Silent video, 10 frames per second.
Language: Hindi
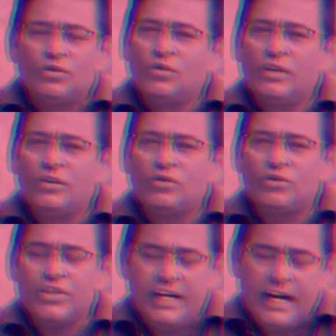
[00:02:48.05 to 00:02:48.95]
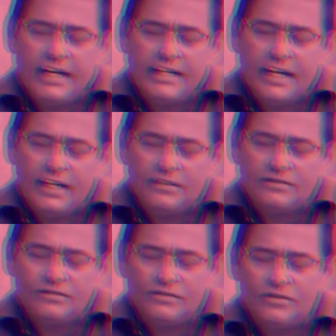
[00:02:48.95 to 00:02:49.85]
तो उन्होंने खुदकुशी का आइडिया
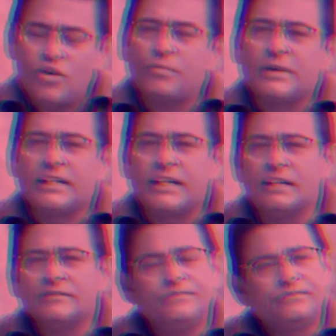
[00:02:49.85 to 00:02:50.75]
ड्रॉप कर दिया